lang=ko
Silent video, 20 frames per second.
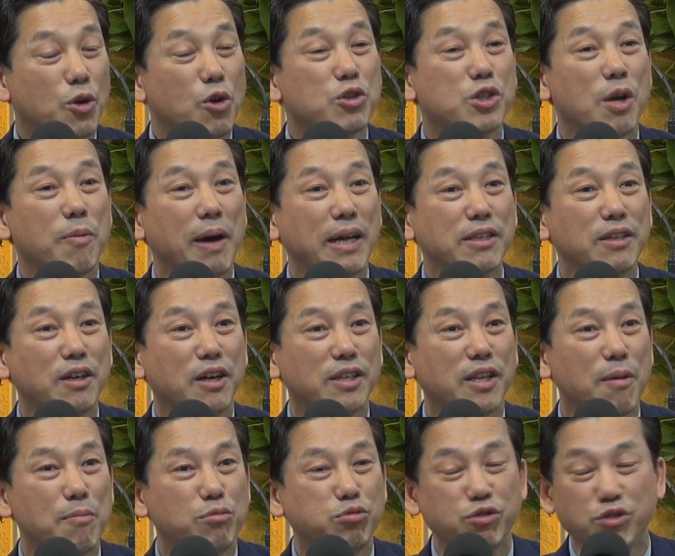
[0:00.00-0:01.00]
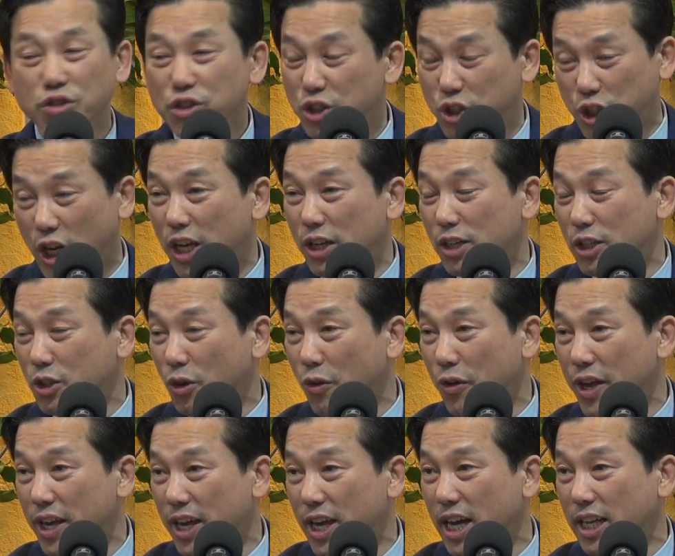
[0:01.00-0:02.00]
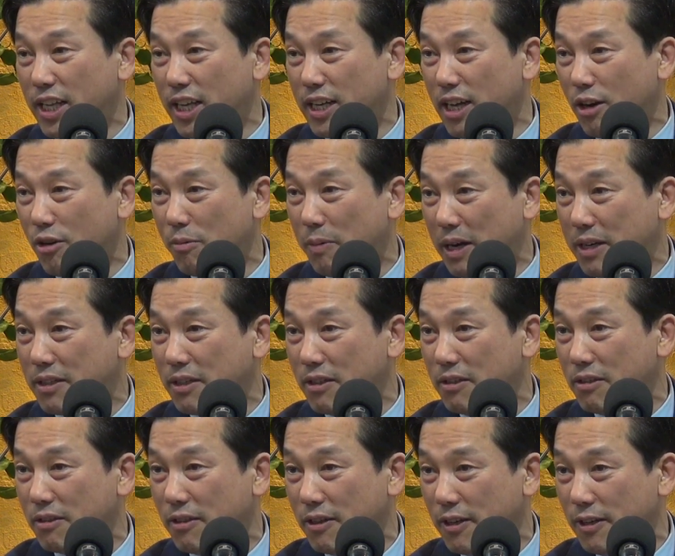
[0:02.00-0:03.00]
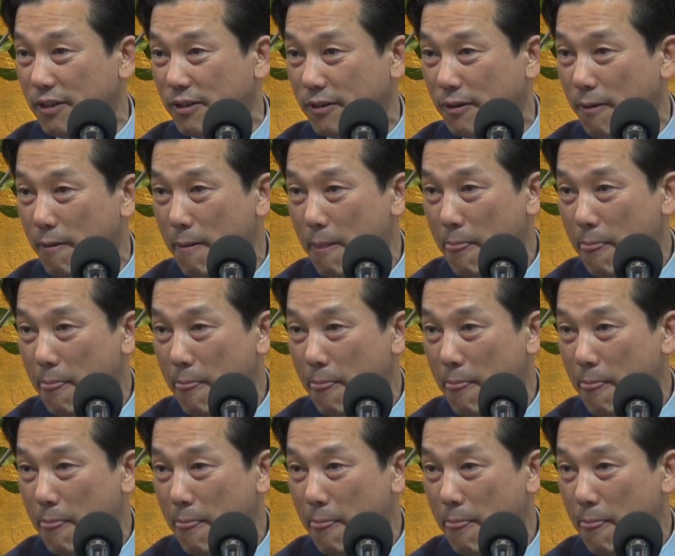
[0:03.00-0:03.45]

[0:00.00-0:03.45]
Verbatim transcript: 용서받은 건데 무슨 죄를 또 회개해야 되냐고 막 그러는 거예요.